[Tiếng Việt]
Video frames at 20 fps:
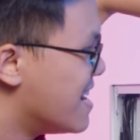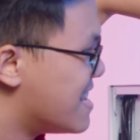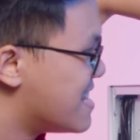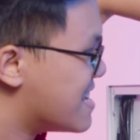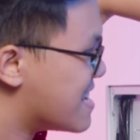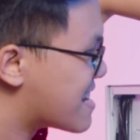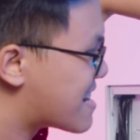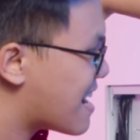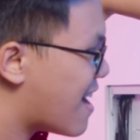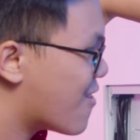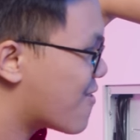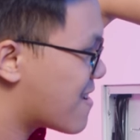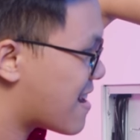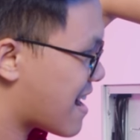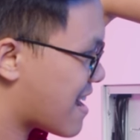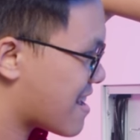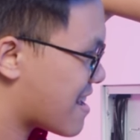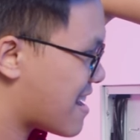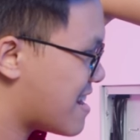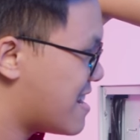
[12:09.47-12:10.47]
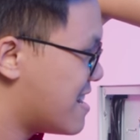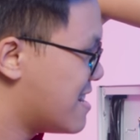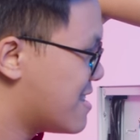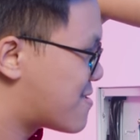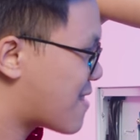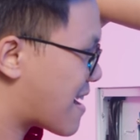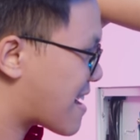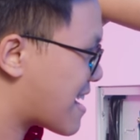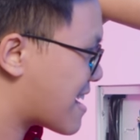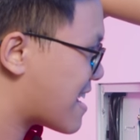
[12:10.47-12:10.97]
nhìn cái ốc này liên ly
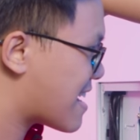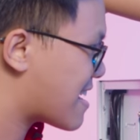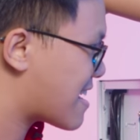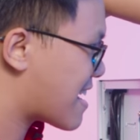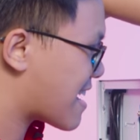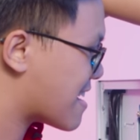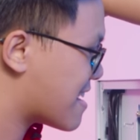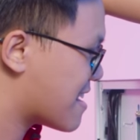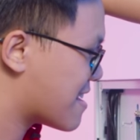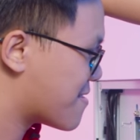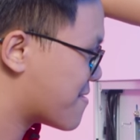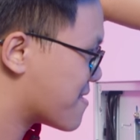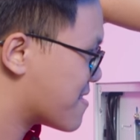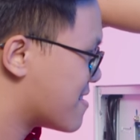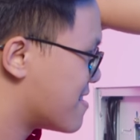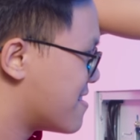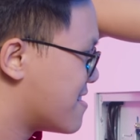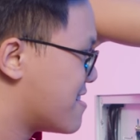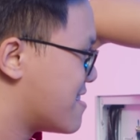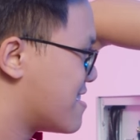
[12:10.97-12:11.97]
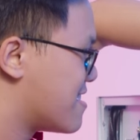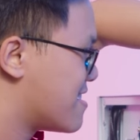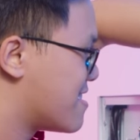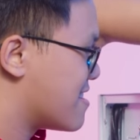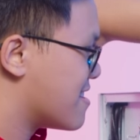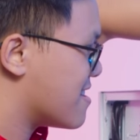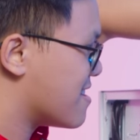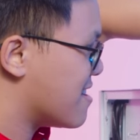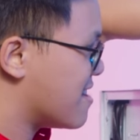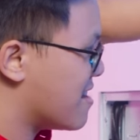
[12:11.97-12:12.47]
toàn gắn hay gắn ở đây thôi
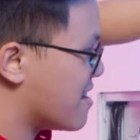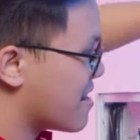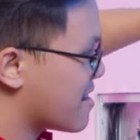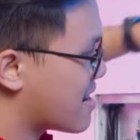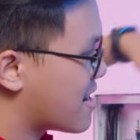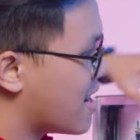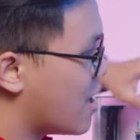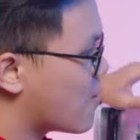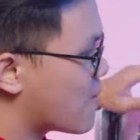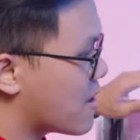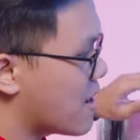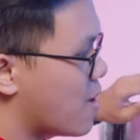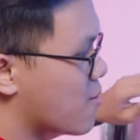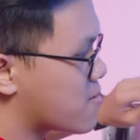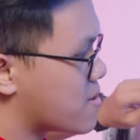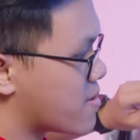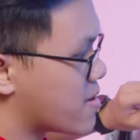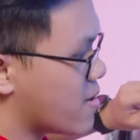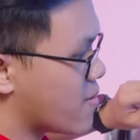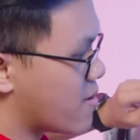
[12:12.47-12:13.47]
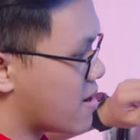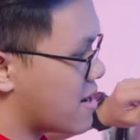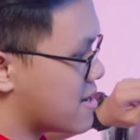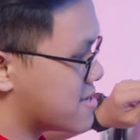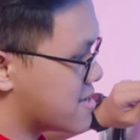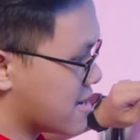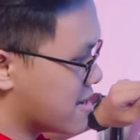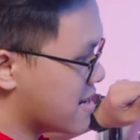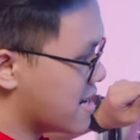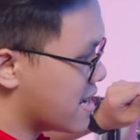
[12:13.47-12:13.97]
à, cái ốc là ốc theo kiểu gọi là
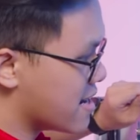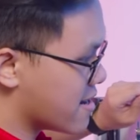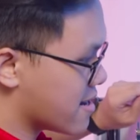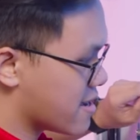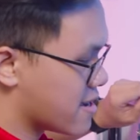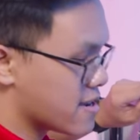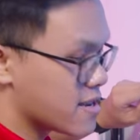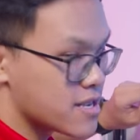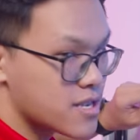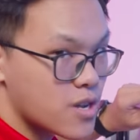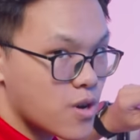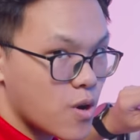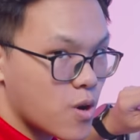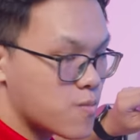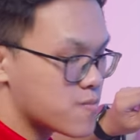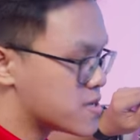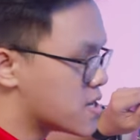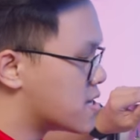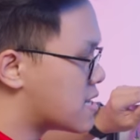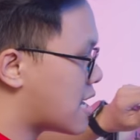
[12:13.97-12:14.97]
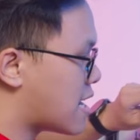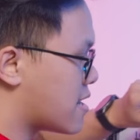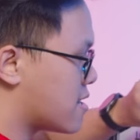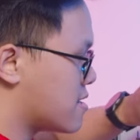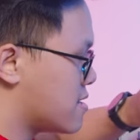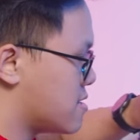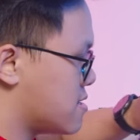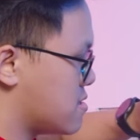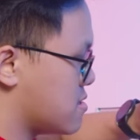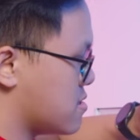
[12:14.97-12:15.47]
dính liền ở đấy chứ nó không rơi ra
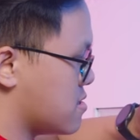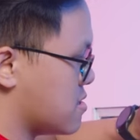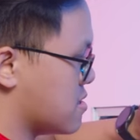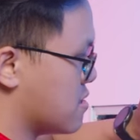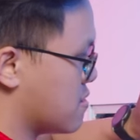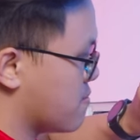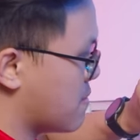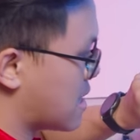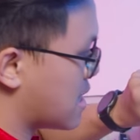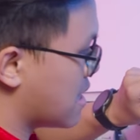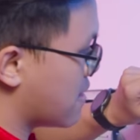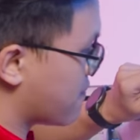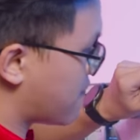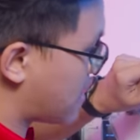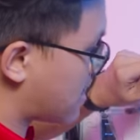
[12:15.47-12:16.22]
bật lên